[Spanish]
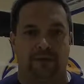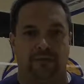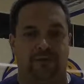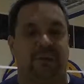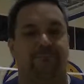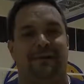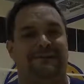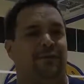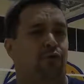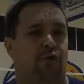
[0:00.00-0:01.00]
Entonces
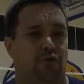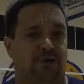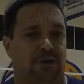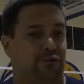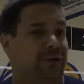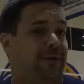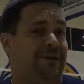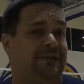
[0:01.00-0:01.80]
pasan dos cosas, no solamente